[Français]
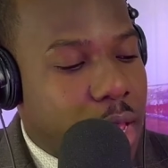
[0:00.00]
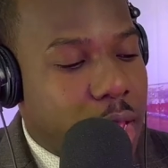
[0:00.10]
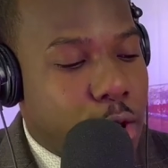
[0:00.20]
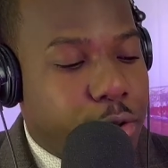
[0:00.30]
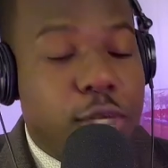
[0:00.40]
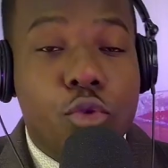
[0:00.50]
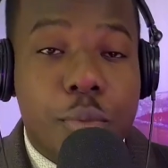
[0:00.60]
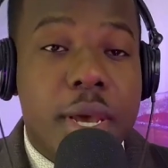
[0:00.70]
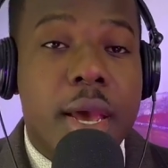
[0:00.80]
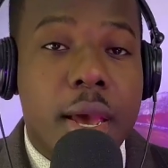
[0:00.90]
Et vous dit nous
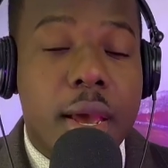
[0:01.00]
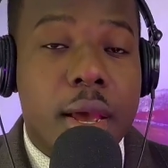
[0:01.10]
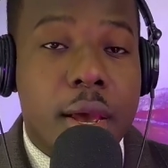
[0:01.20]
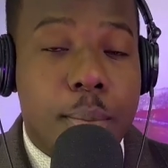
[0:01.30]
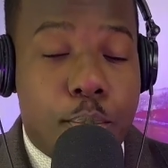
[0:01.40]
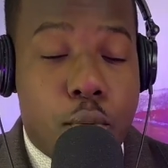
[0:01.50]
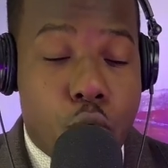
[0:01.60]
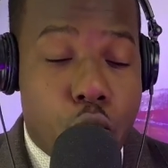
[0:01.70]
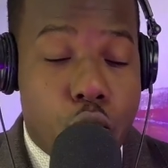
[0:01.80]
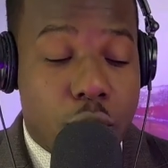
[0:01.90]
bien, eh,
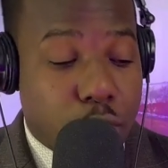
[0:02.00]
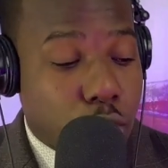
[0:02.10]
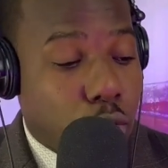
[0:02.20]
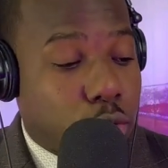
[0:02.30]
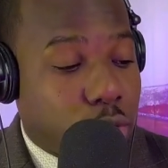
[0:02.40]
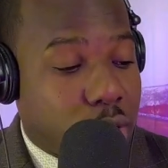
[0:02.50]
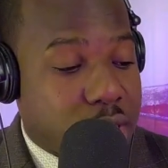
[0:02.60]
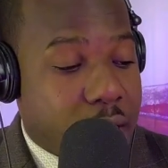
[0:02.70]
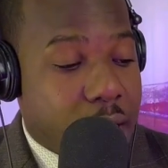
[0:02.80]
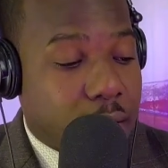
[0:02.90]
pour, selon
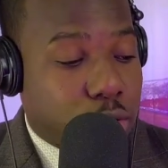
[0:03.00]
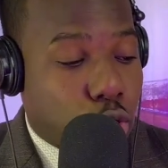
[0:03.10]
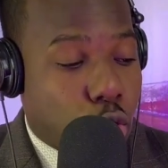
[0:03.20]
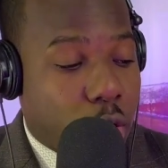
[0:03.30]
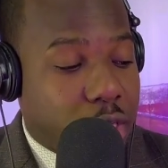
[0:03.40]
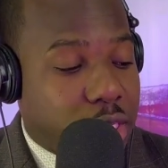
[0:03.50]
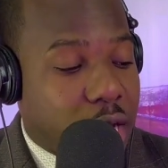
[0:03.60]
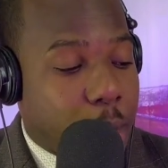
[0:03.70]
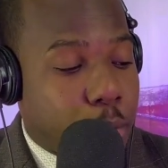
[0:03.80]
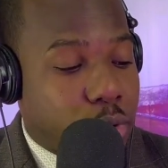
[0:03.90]
ça, de Corinthiens
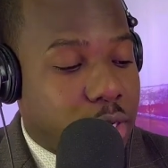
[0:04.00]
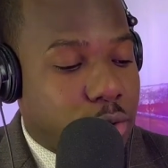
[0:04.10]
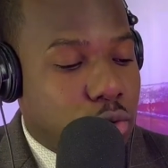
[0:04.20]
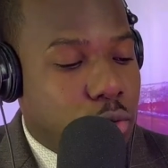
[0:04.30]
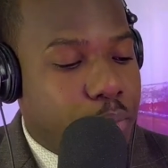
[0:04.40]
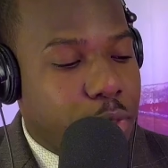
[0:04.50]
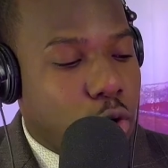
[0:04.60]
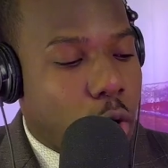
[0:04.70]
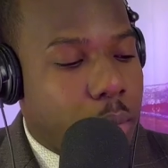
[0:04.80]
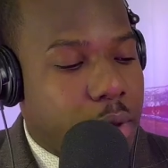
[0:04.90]
rapporté nous,
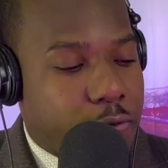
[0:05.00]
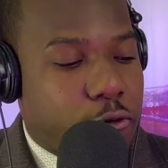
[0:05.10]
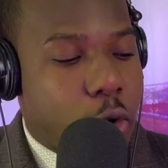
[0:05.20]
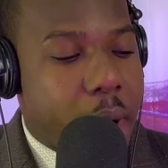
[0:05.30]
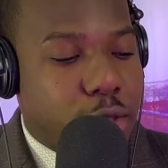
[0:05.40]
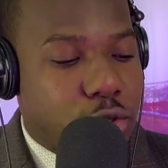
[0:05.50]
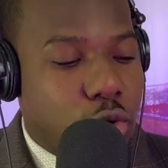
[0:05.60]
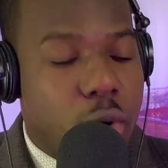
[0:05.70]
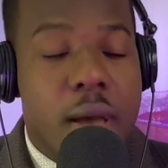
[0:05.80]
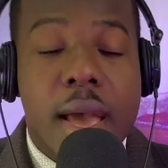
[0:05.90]
comme
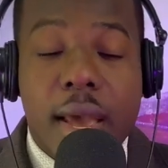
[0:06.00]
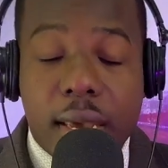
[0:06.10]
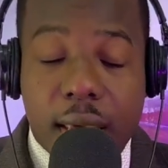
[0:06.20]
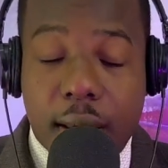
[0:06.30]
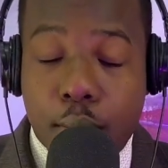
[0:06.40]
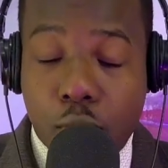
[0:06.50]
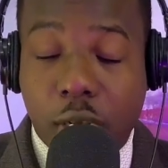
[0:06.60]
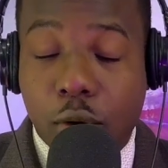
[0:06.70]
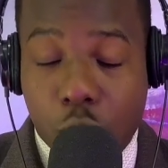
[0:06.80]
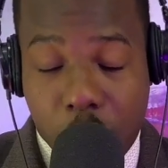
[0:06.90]
information, il y a des gens
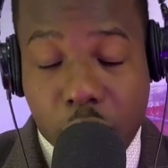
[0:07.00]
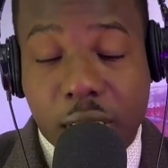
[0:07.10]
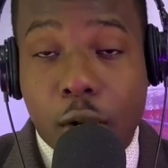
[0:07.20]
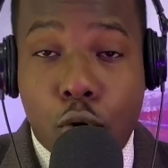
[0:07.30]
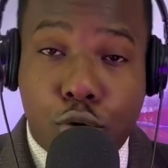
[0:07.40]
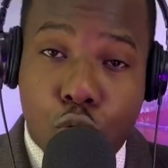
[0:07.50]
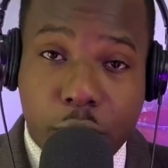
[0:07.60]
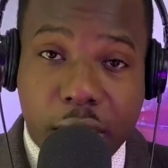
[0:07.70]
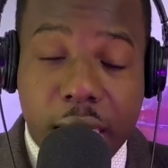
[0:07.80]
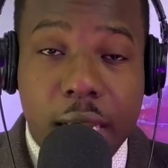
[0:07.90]
qui compte sortis dans l'autre
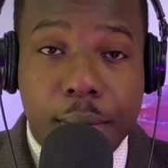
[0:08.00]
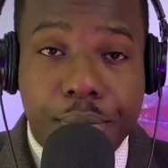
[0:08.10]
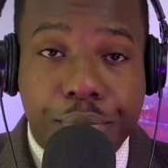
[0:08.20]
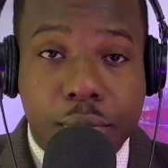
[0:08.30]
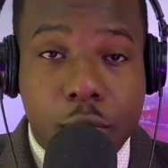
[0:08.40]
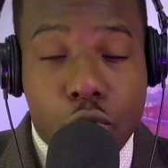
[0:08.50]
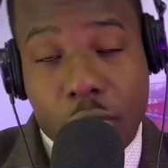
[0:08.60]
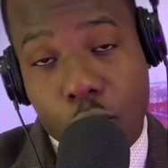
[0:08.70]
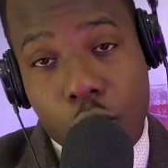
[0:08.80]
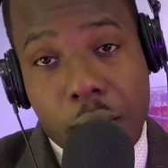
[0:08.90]
contrée, vous
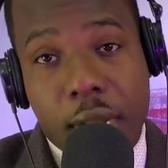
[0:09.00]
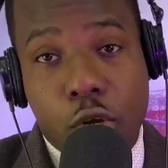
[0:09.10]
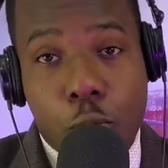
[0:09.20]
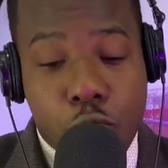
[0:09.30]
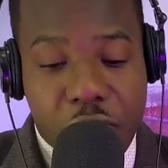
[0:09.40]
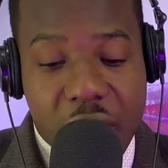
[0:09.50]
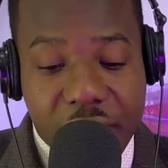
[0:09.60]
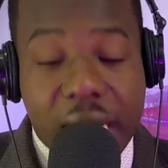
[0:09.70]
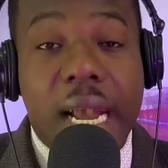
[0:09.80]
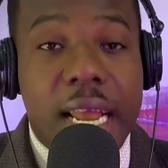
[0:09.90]
te demandé pour venir
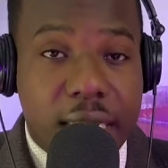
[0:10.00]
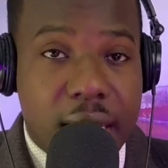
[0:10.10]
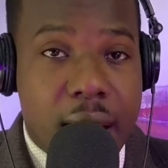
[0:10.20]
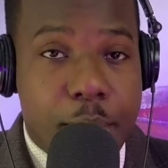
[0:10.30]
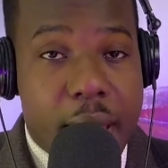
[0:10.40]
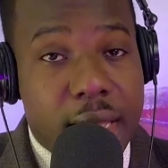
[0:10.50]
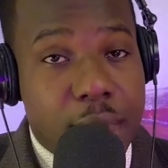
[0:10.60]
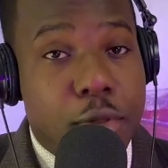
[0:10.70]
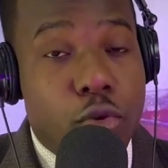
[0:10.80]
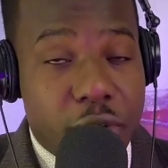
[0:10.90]
avec l'aide là, par
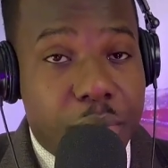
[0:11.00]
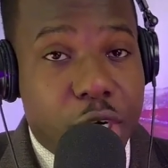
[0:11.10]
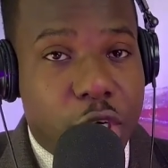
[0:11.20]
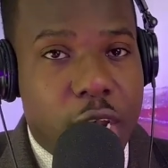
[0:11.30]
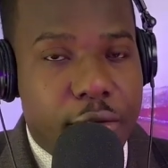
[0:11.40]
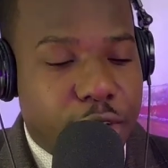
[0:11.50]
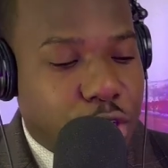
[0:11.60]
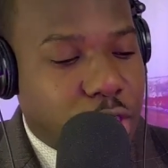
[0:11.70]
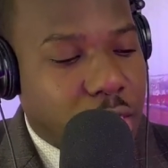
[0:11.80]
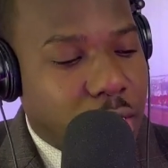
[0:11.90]
exemple, si vous venez prêcher
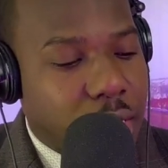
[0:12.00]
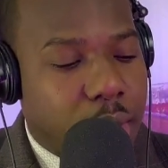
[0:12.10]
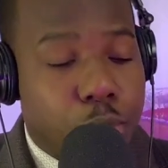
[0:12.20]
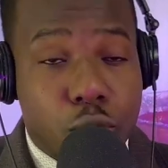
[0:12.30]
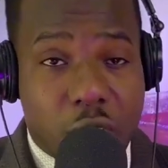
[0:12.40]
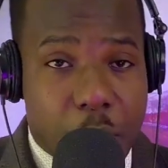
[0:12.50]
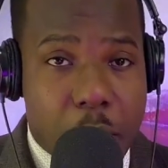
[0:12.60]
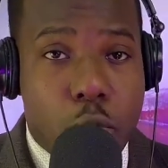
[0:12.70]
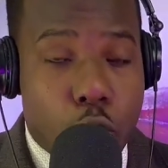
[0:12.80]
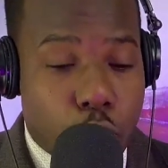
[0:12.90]
l'évangile, pour être
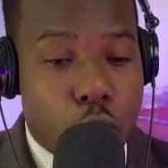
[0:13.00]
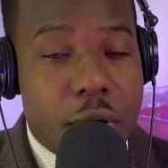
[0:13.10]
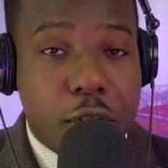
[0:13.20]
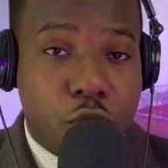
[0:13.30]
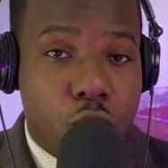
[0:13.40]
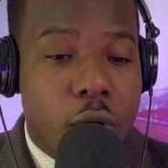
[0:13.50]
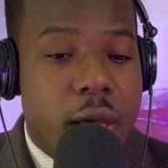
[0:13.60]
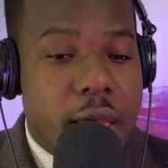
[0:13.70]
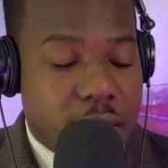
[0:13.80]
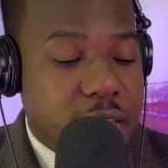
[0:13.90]
capable de reconnaître
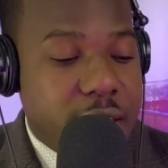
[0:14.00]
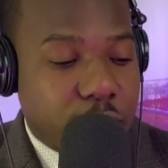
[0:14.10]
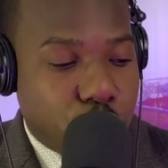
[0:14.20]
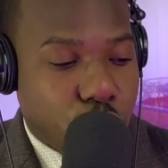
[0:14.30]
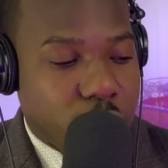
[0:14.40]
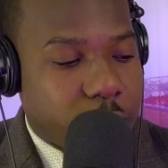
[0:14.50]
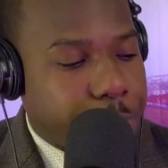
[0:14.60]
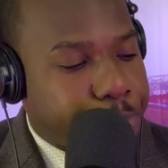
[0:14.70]
qui est ce que